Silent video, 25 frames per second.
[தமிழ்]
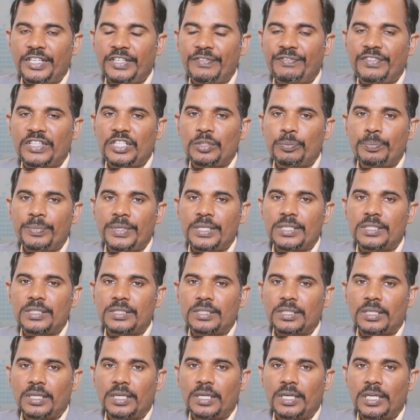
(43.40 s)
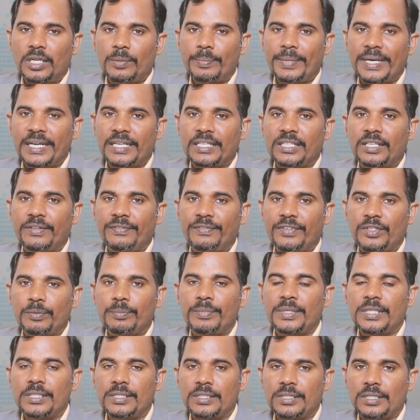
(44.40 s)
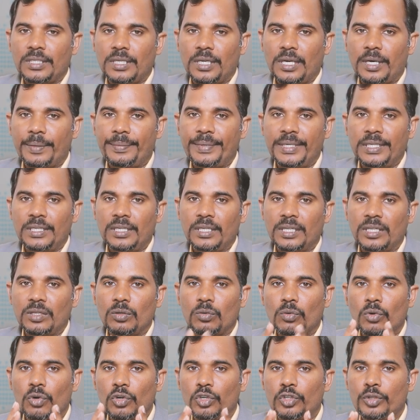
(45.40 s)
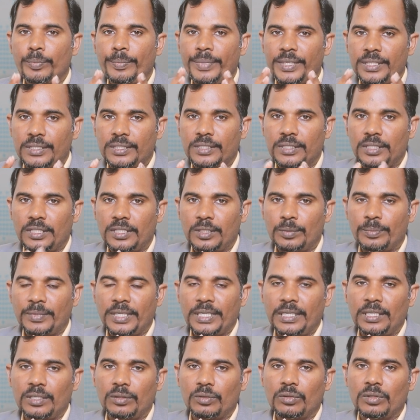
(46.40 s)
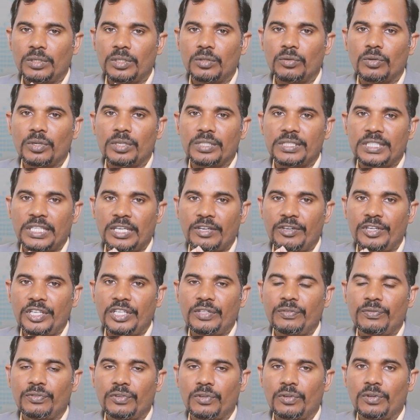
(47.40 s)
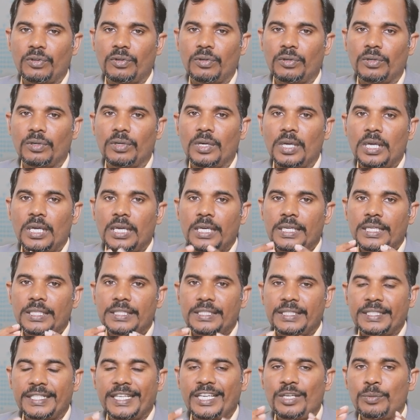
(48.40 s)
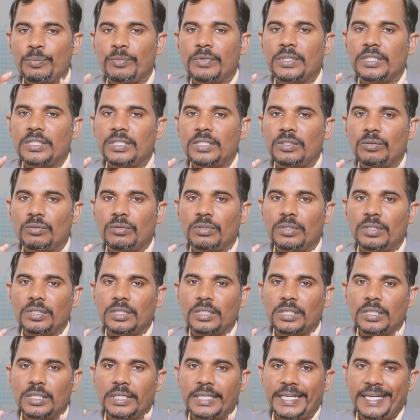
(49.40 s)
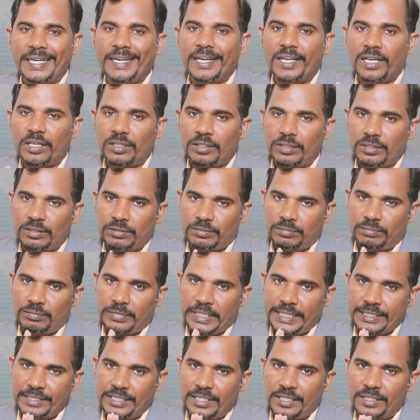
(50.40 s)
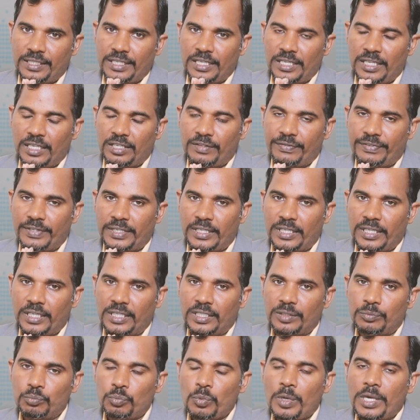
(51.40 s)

நிஃப்டி பீஸ் இல்லை பேங்க் நிஃப்டி பீஸ் அப்படி இல்லைன்னா கோல்டு பீஸ் இது மாதிரி உங்களுக்கு ஒரு செவன்ட்டி ஃபோர் ஸ்கீம் வந்து உங்களுக்கு ட்ரேட் ஆகுது எக்ஸ்சேஞ்ச் ட்ரேடர் ஃபண்டில்